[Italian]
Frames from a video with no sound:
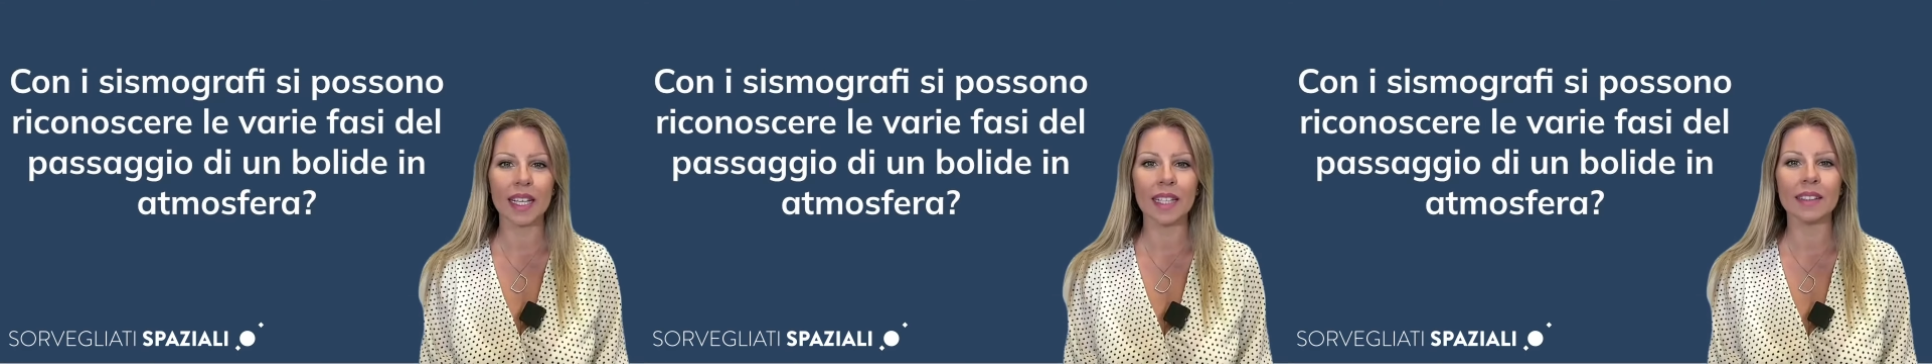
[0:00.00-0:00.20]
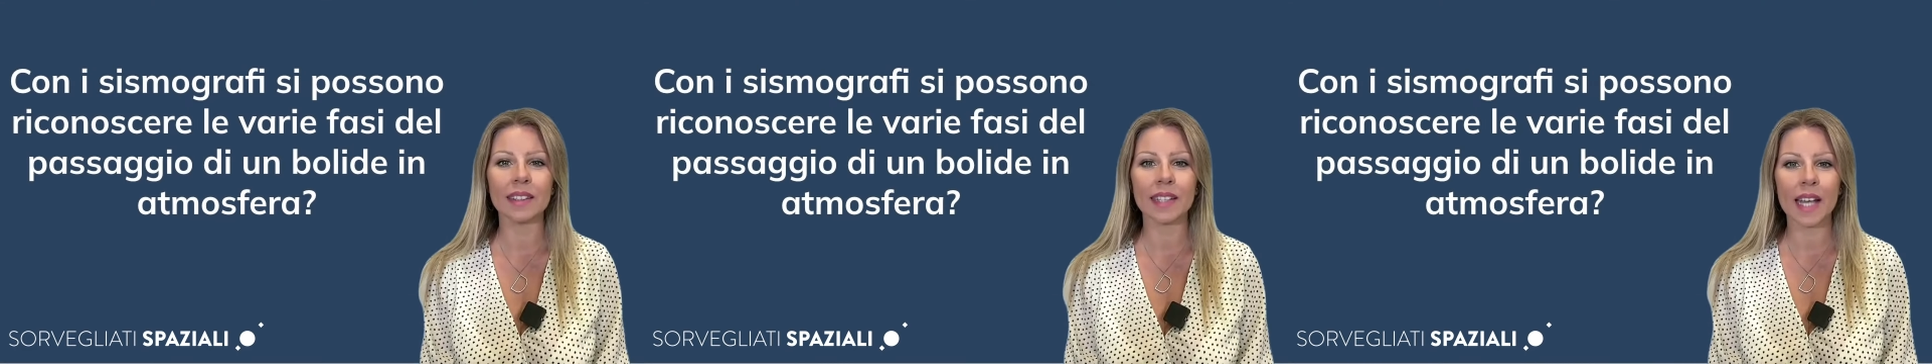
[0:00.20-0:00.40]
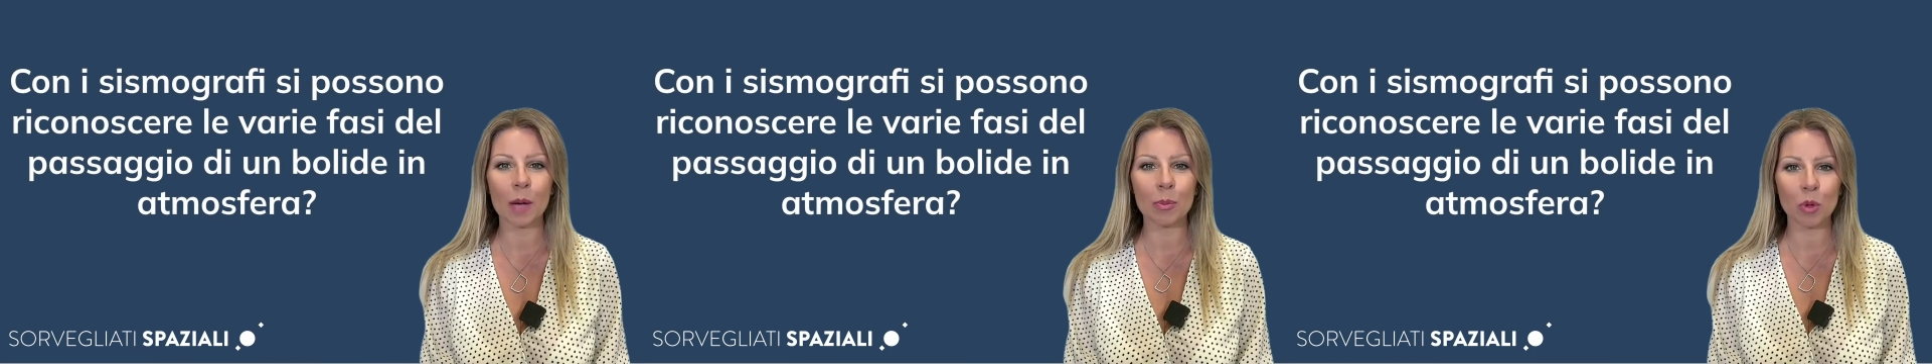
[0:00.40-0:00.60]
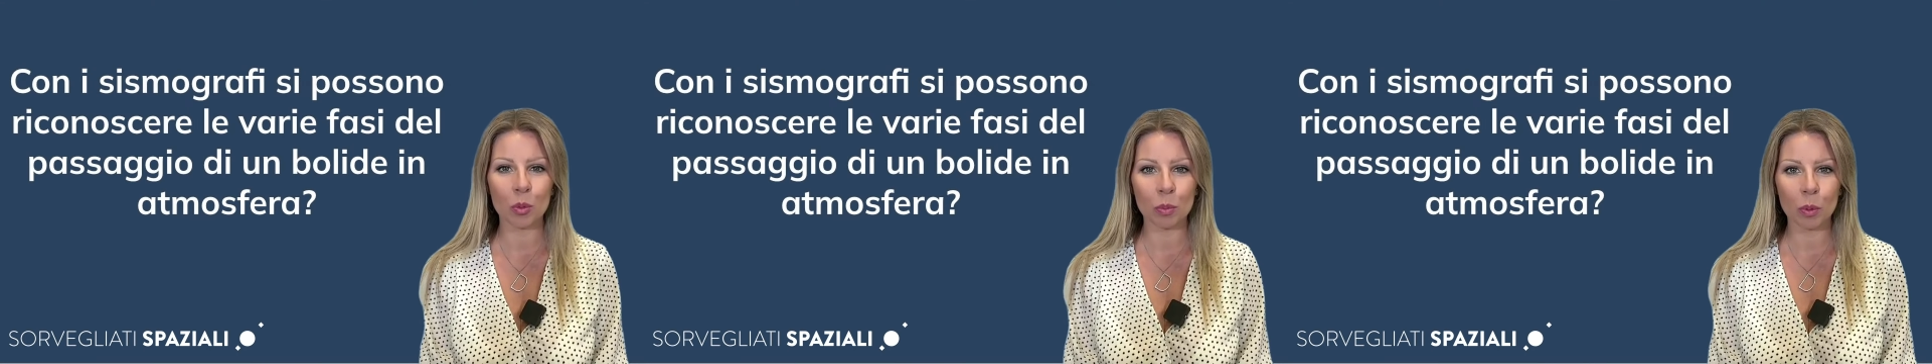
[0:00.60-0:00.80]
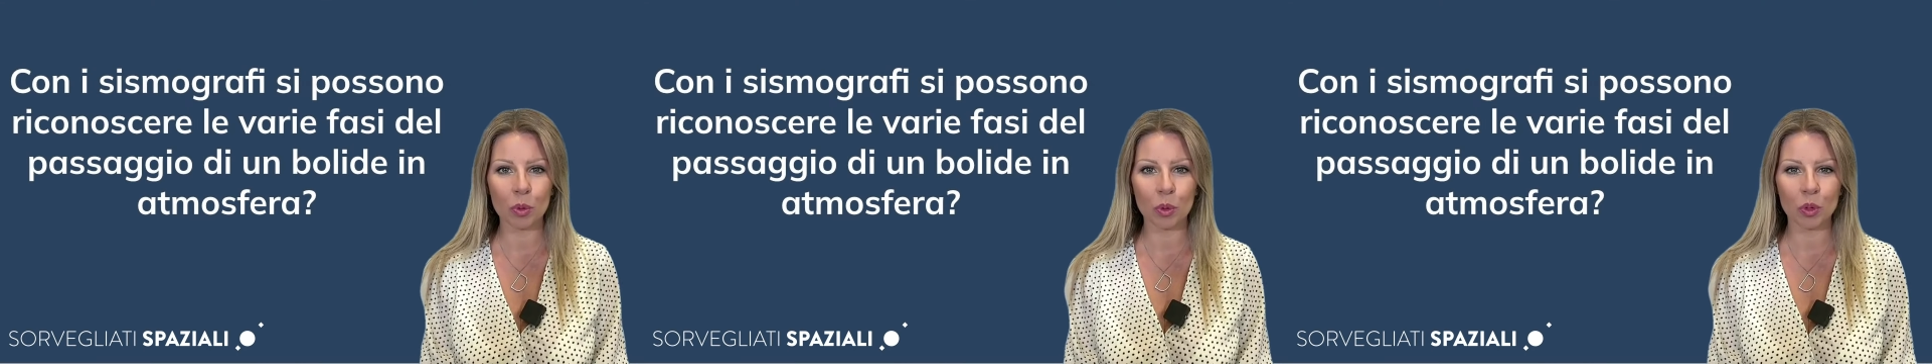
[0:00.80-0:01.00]

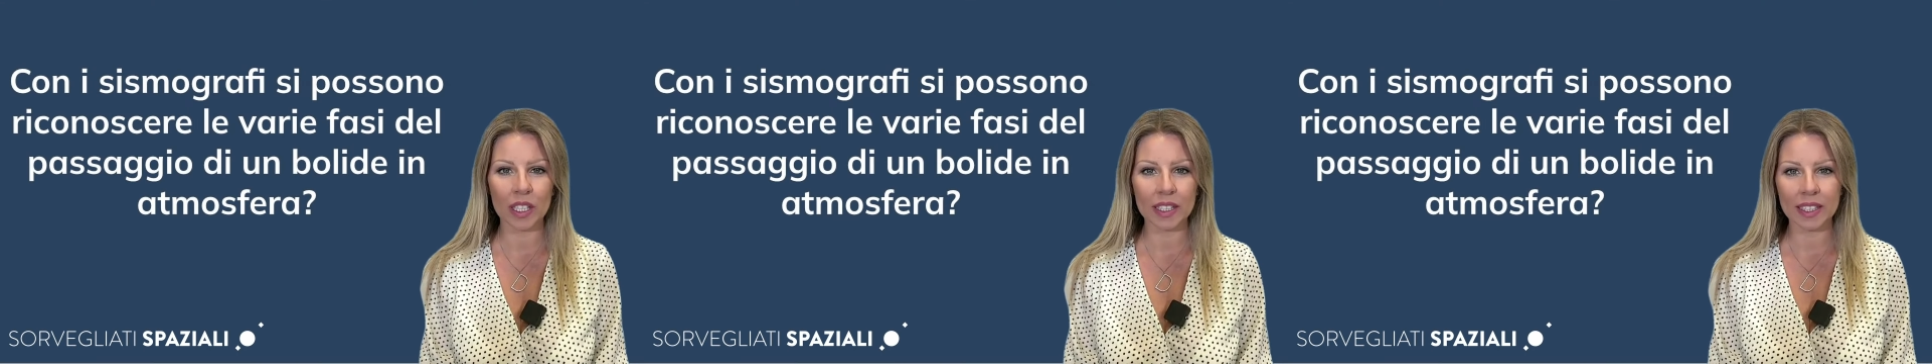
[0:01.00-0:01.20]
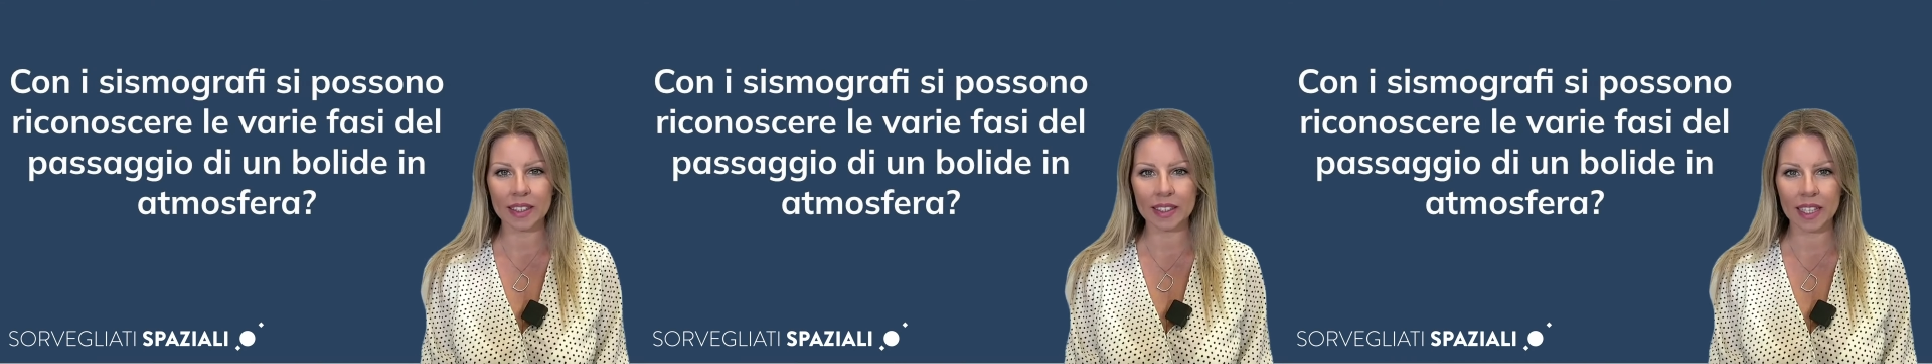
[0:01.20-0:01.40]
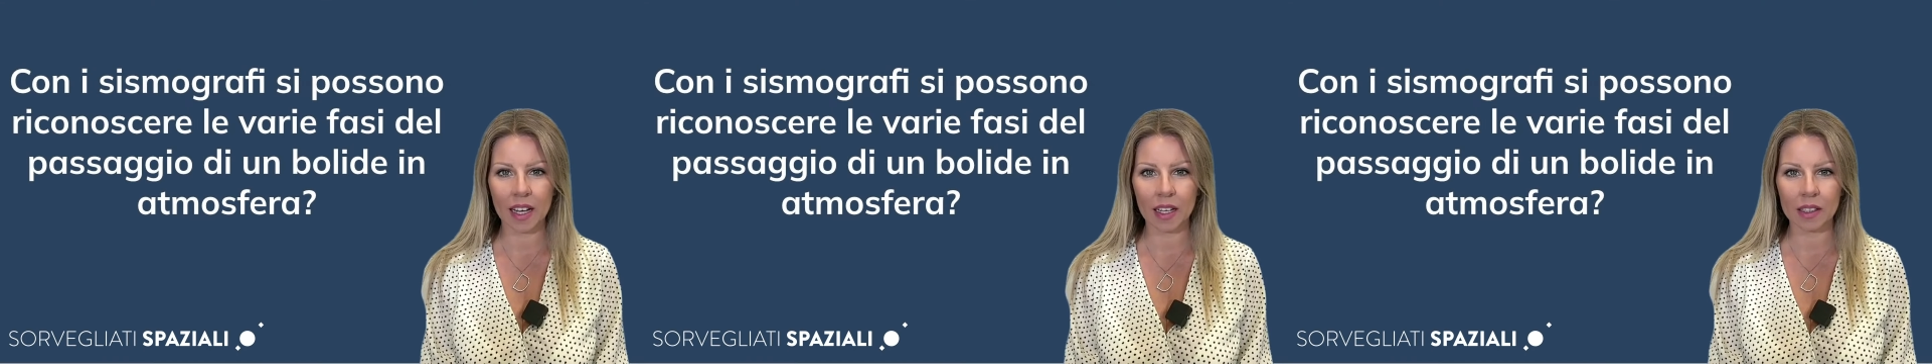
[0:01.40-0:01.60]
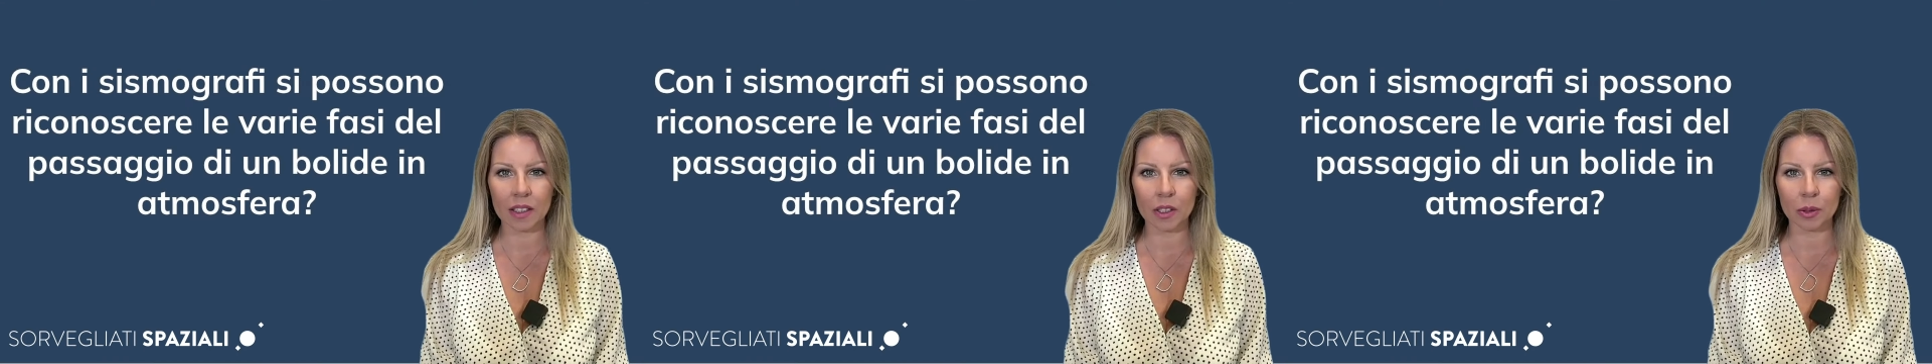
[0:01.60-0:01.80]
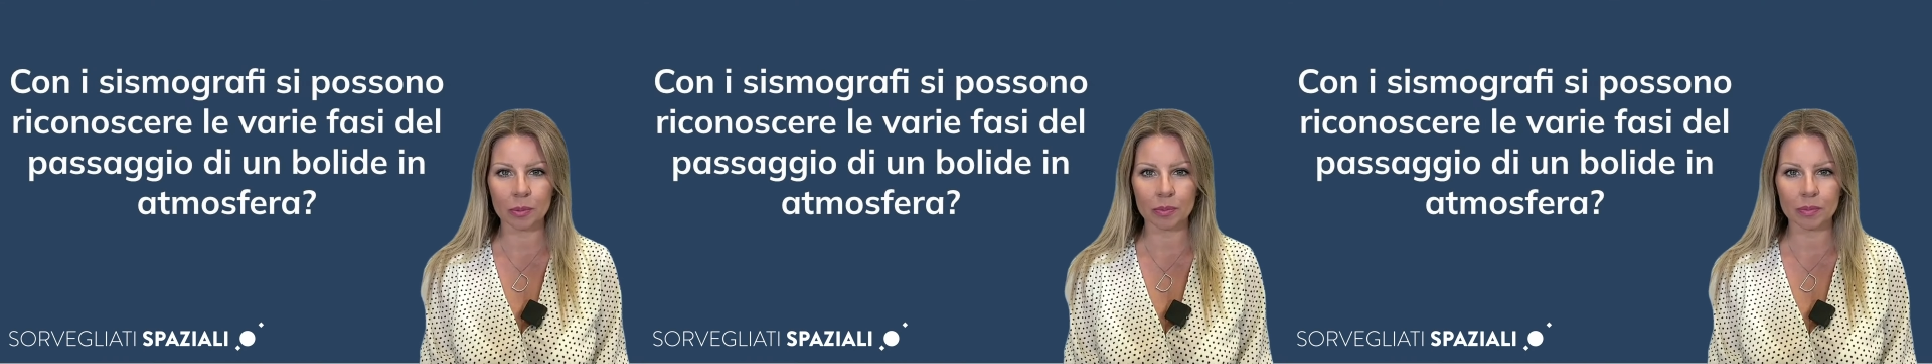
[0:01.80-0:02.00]
Entriamo un po' più nel
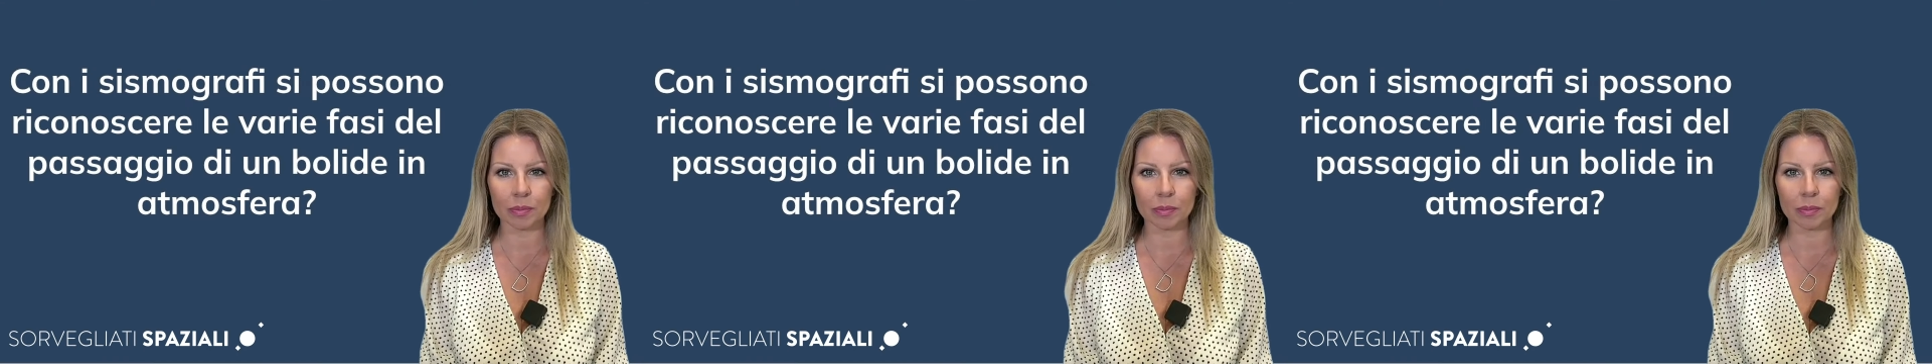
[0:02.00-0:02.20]
dettaglio.